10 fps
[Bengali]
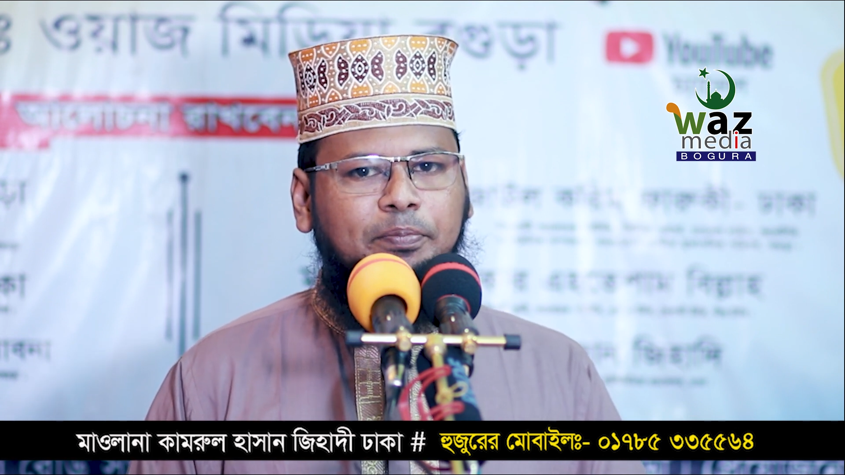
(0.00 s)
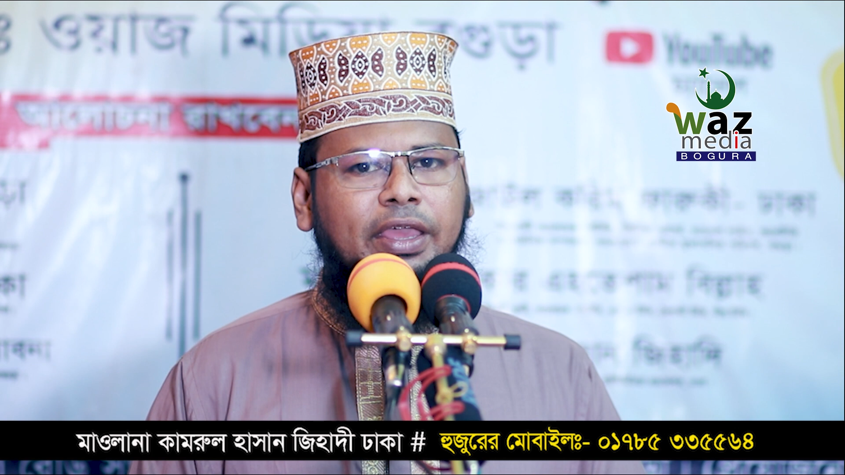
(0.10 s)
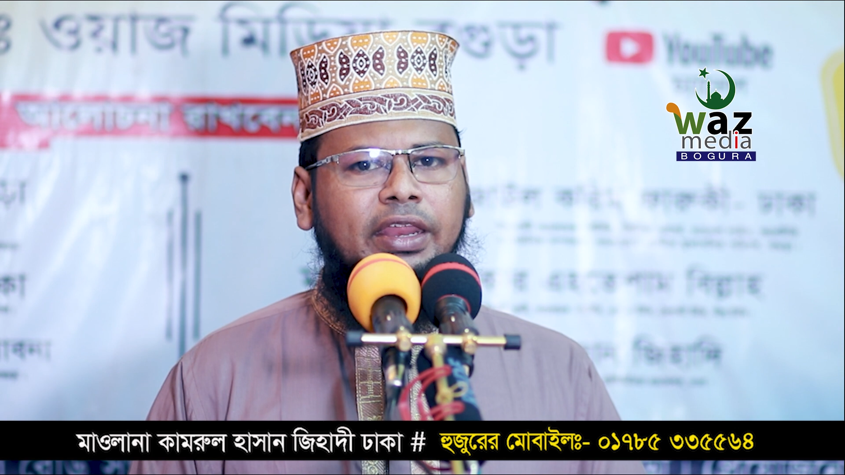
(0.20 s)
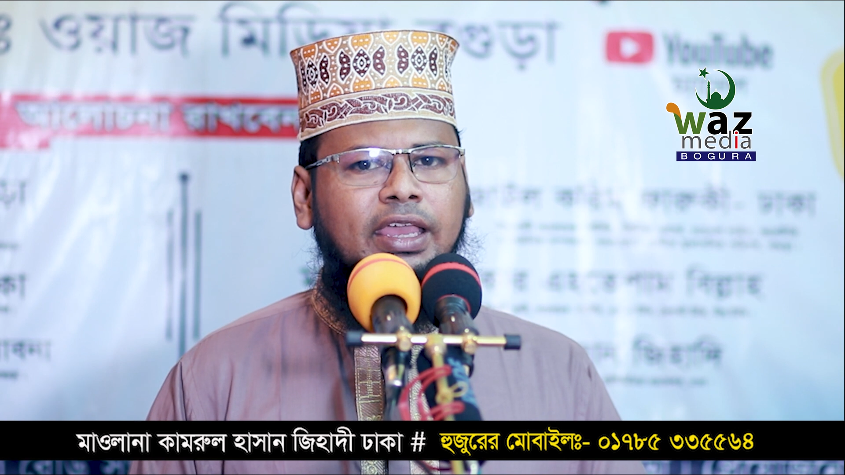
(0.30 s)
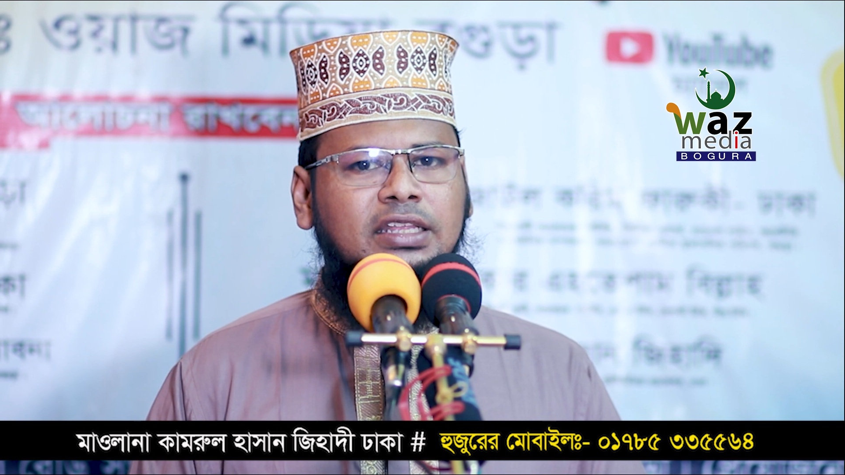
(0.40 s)

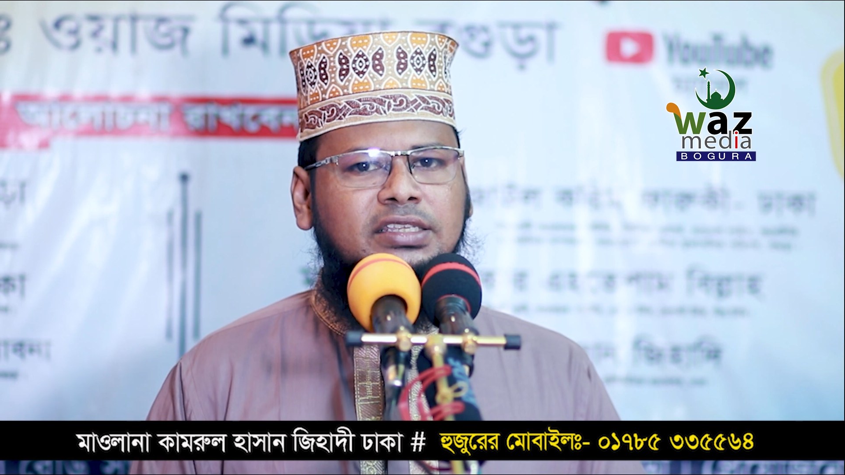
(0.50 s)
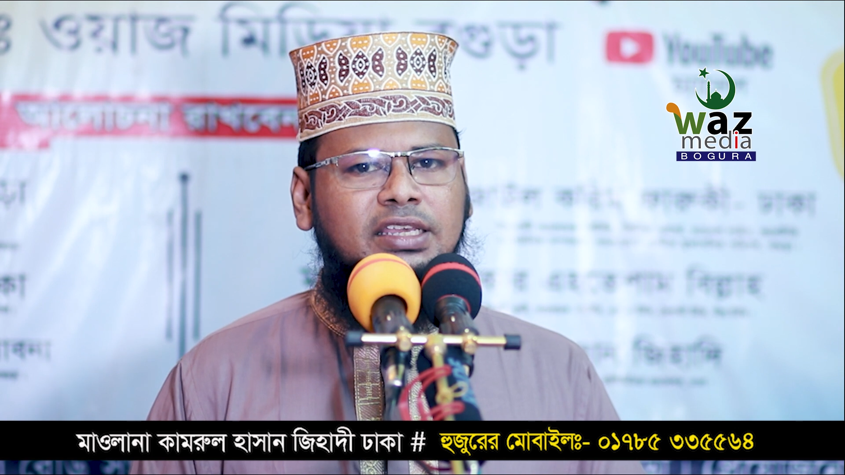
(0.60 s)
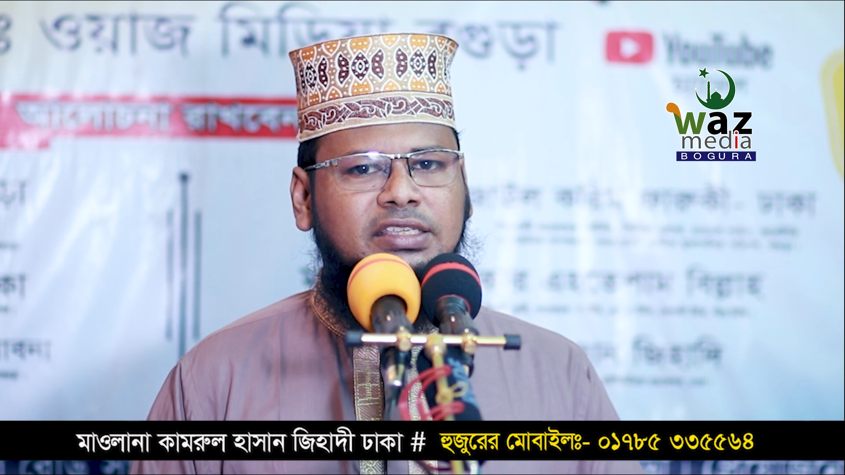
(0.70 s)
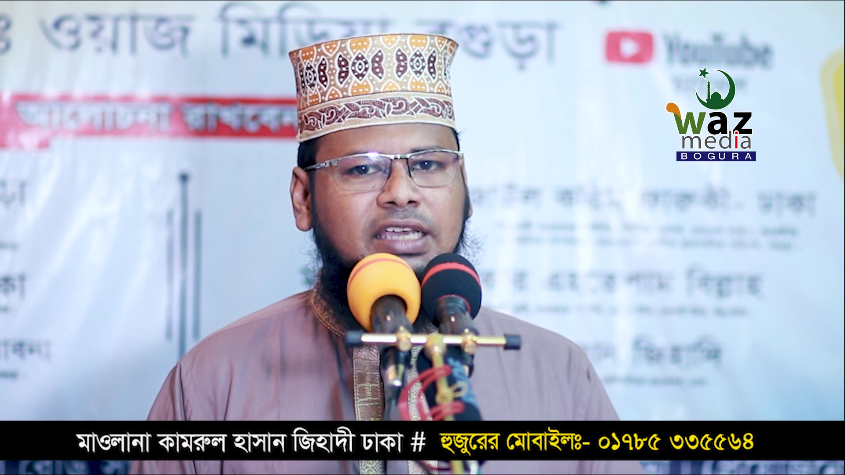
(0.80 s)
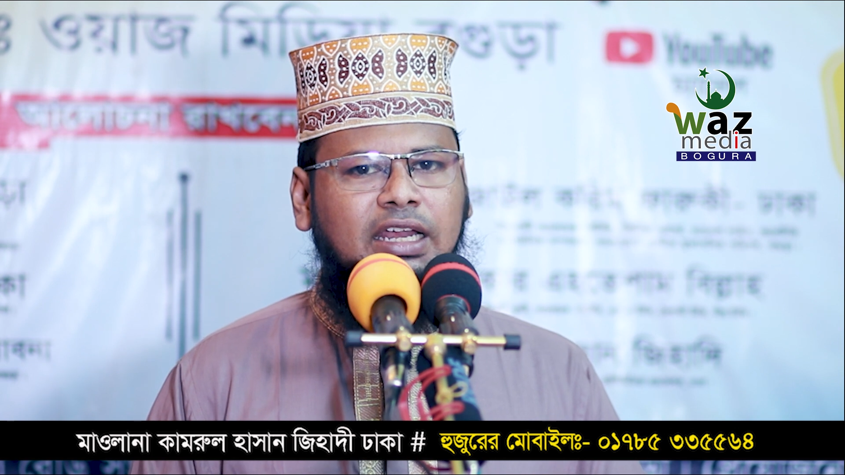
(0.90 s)
বেড়ে গেছে
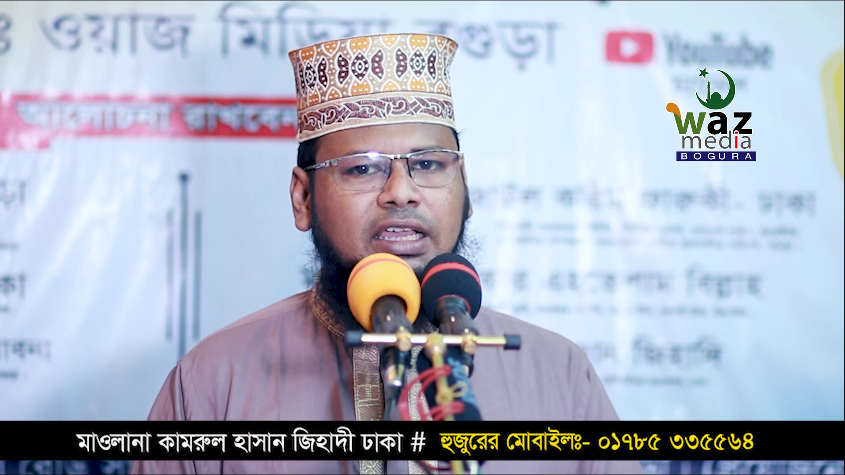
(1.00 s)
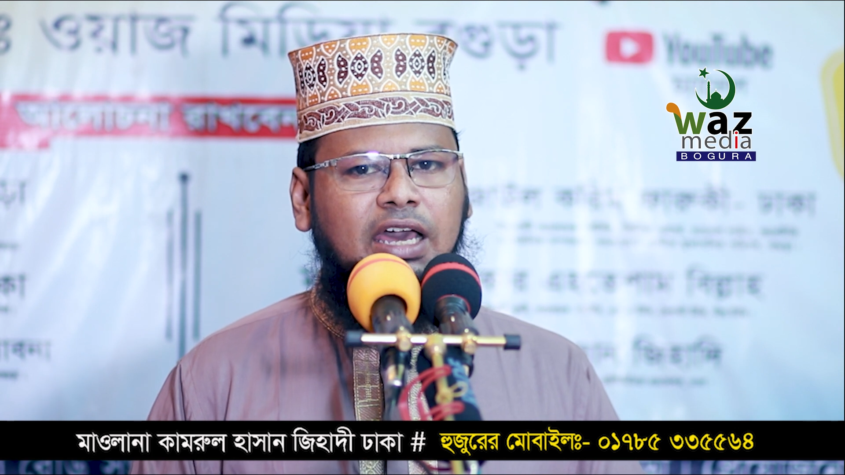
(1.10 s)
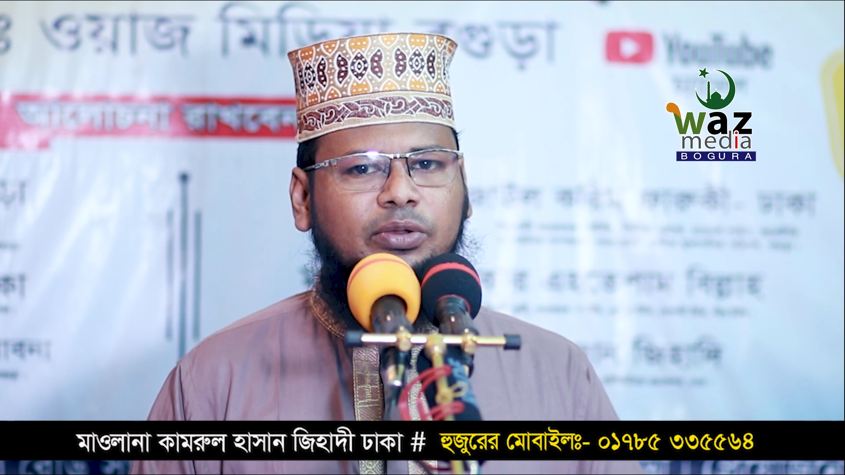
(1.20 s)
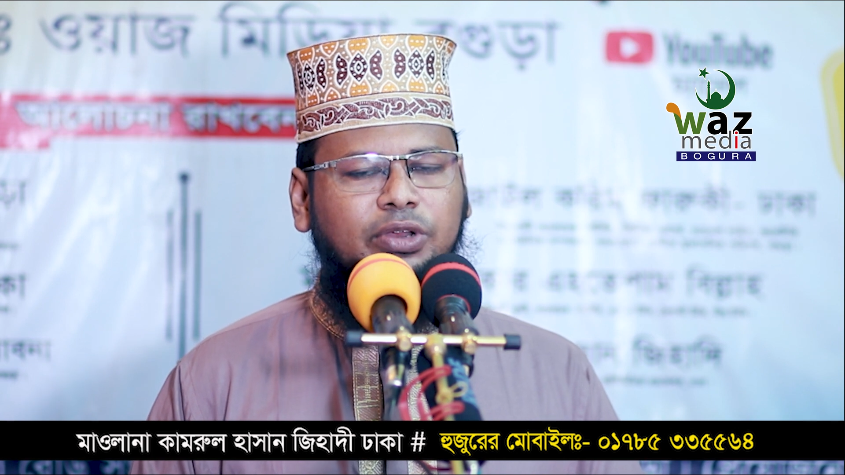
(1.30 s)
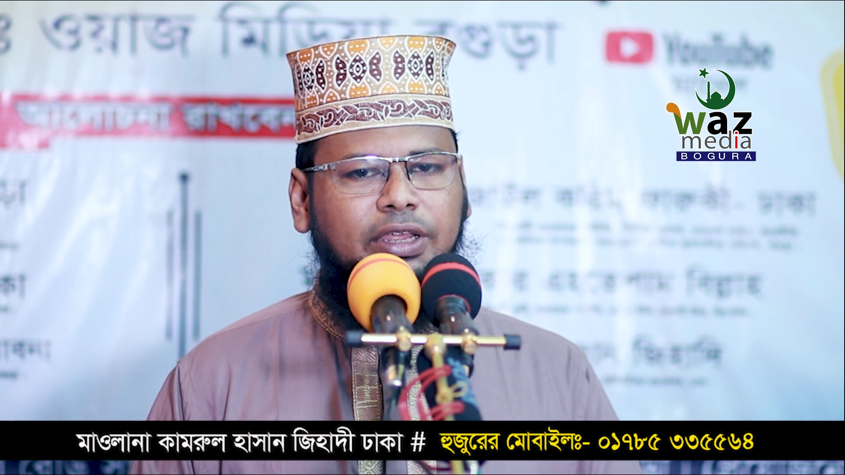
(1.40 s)
যার
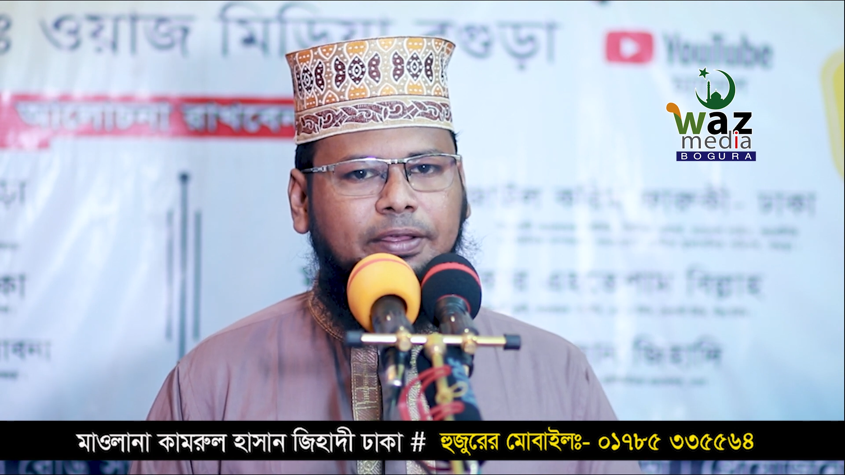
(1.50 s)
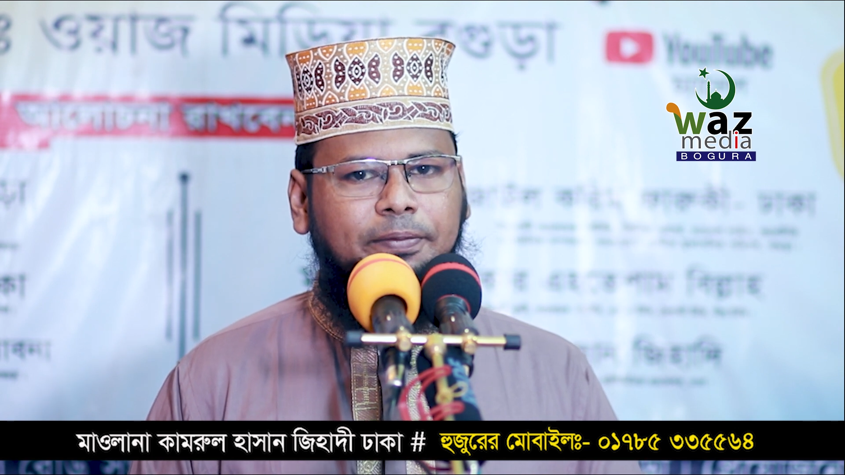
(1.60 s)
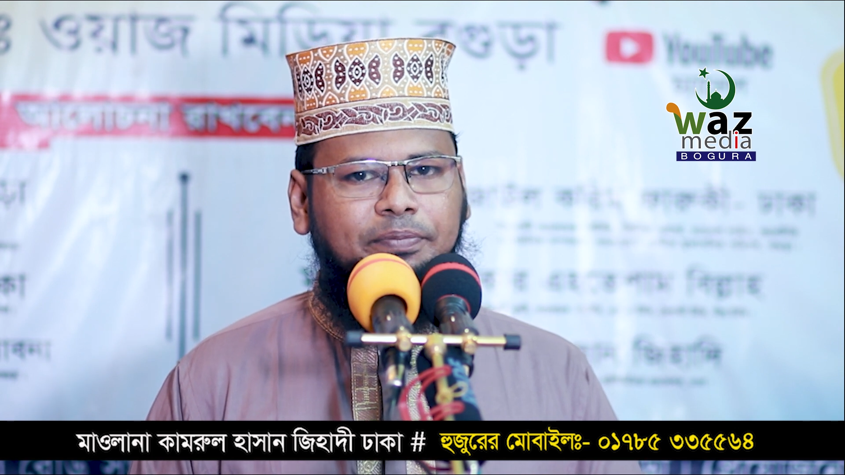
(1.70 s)
কারণে